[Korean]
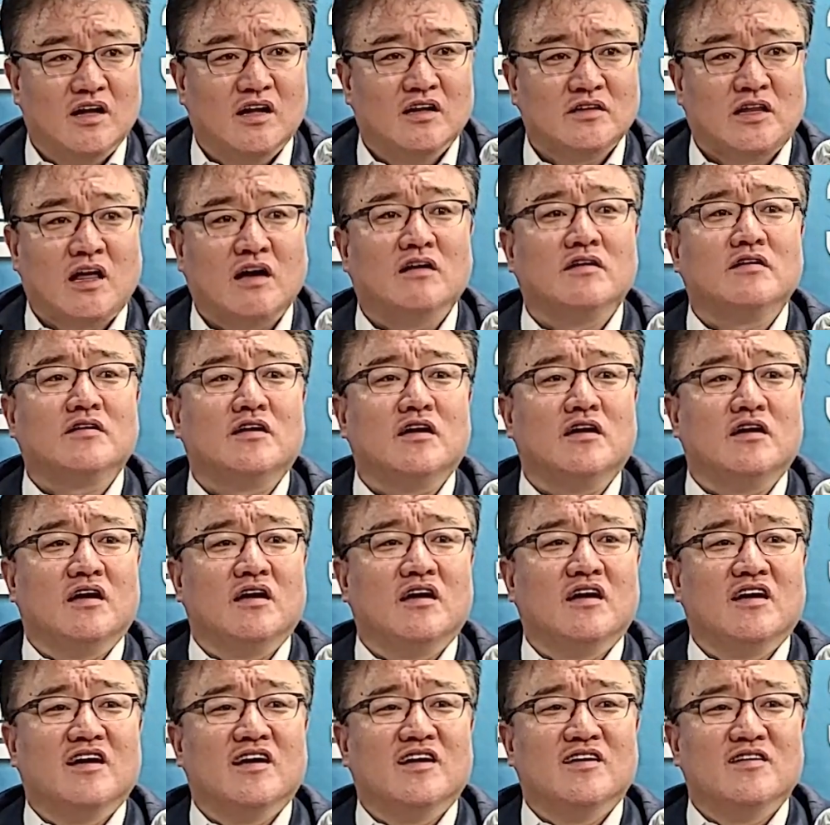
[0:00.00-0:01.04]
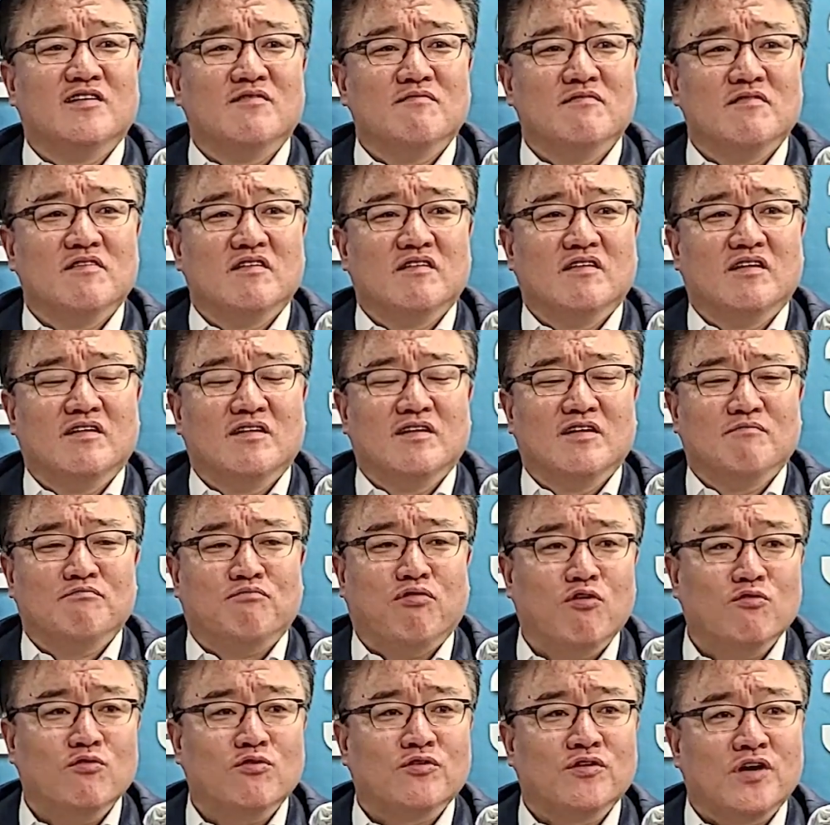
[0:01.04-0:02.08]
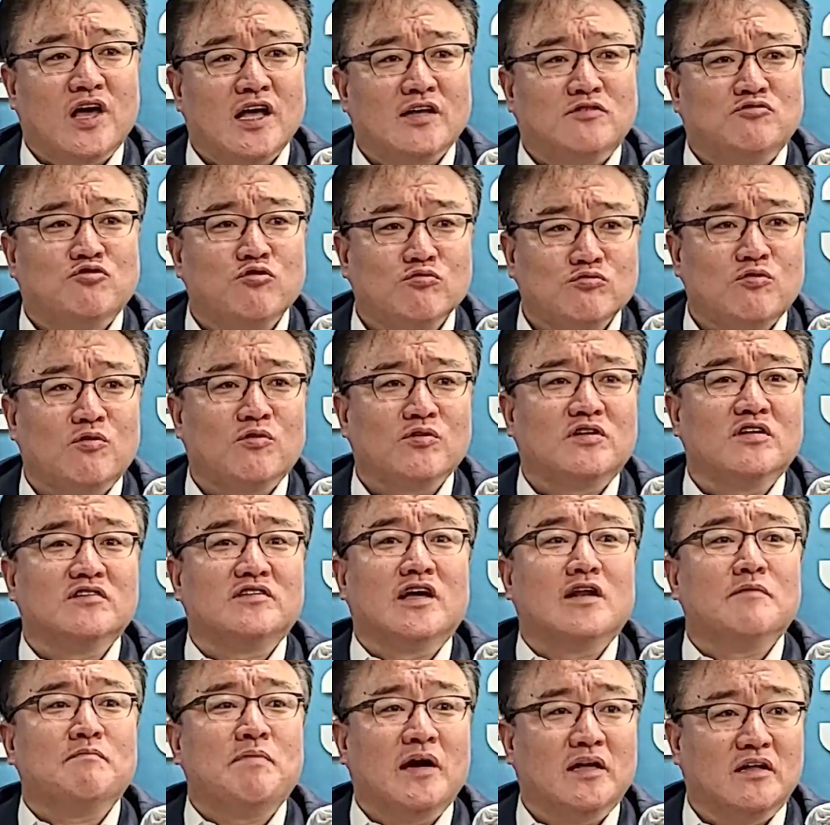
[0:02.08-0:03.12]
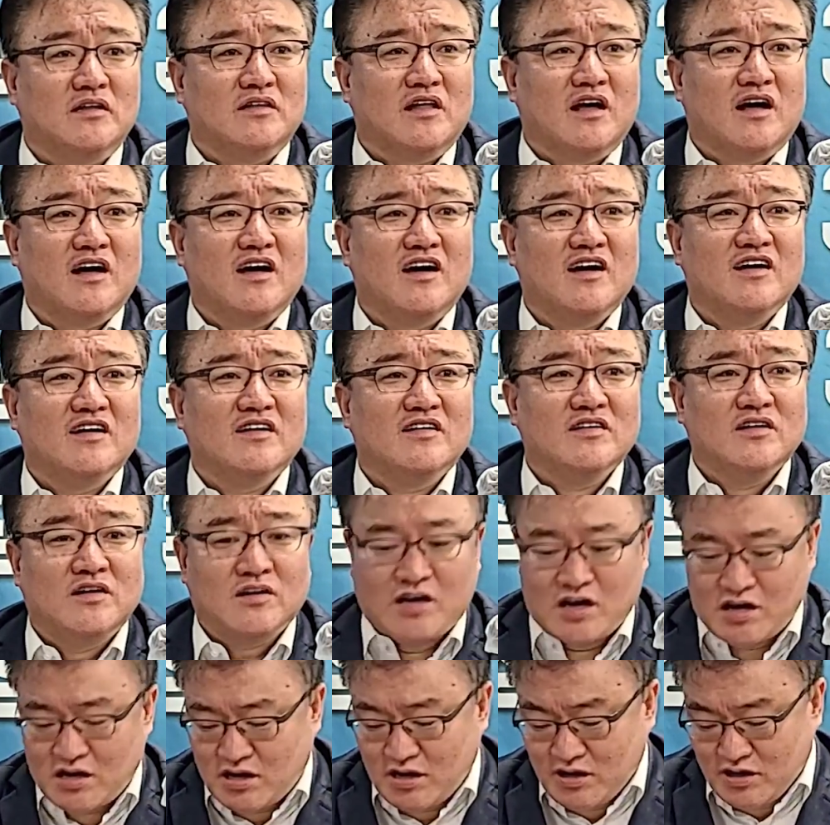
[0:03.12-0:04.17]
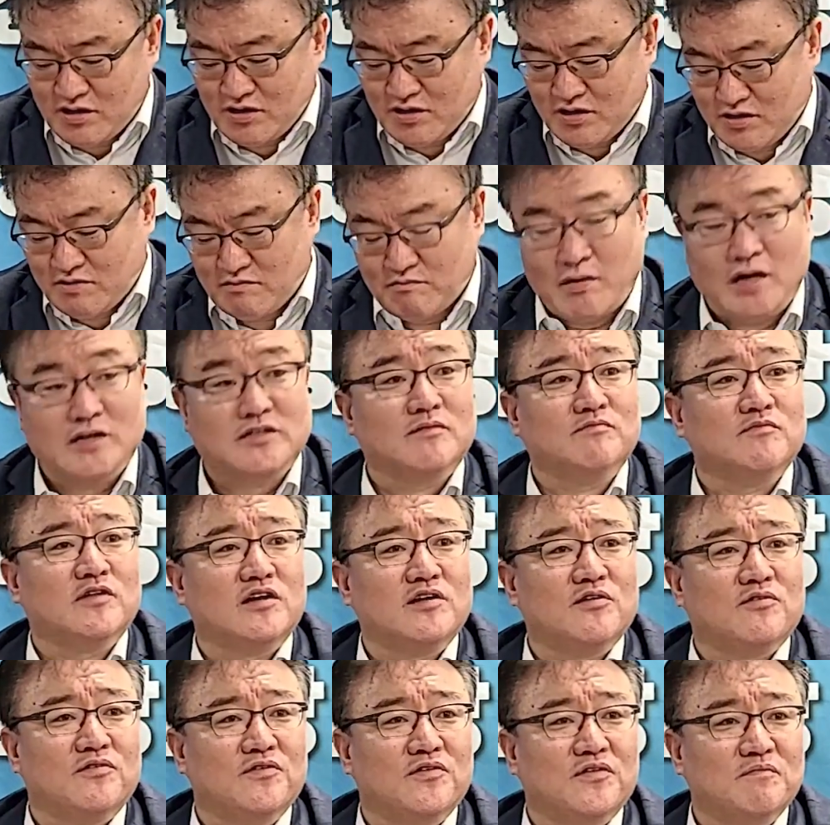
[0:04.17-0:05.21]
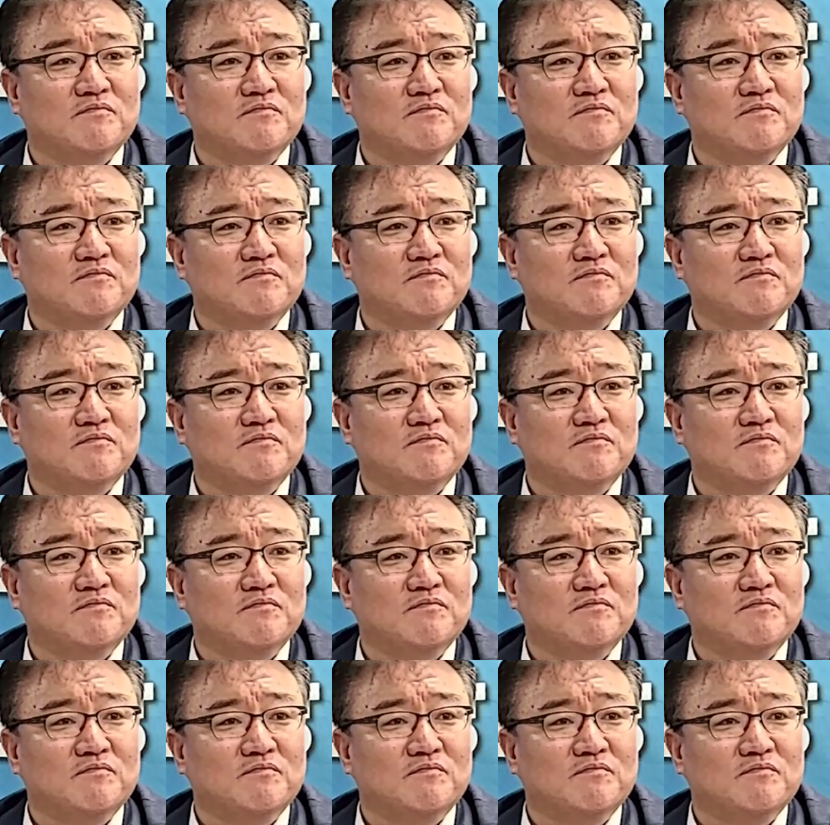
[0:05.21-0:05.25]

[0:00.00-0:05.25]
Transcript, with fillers: 태극기 동으로이 죽도록 덧대려 패야 된다. 이렇게 말씀드리고